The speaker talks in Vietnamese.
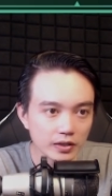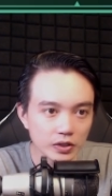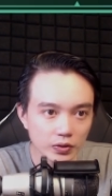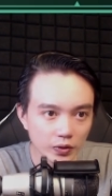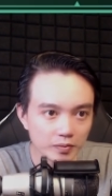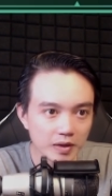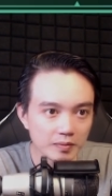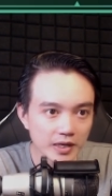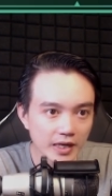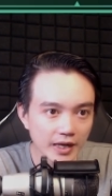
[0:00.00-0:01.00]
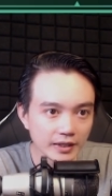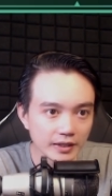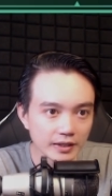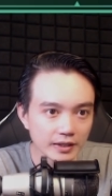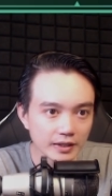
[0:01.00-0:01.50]
Tôi dụi mắt mấy cái,
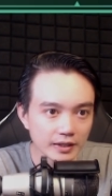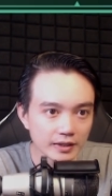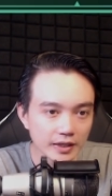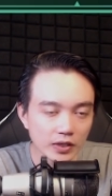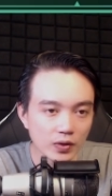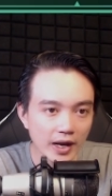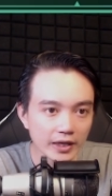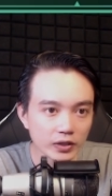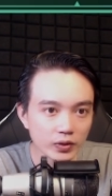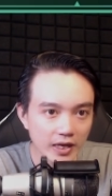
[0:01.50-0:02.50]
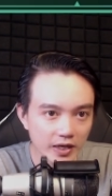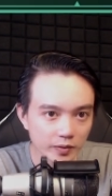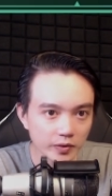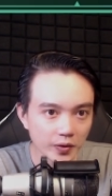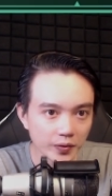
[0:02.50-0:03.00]
thấy có hai khối đá
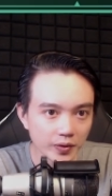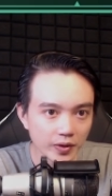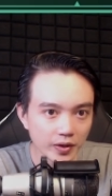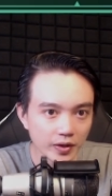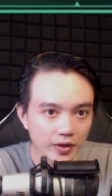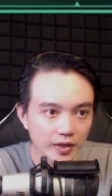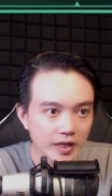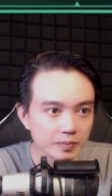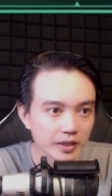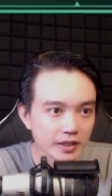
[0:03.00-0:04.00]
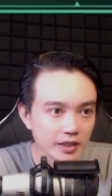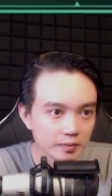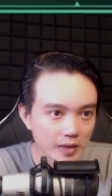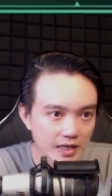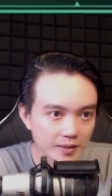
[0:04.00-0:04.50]
khổng lồ cách mình chừng
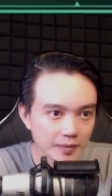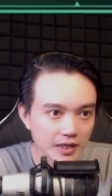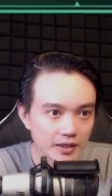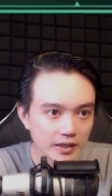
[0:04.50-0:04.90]
ba trăm mét.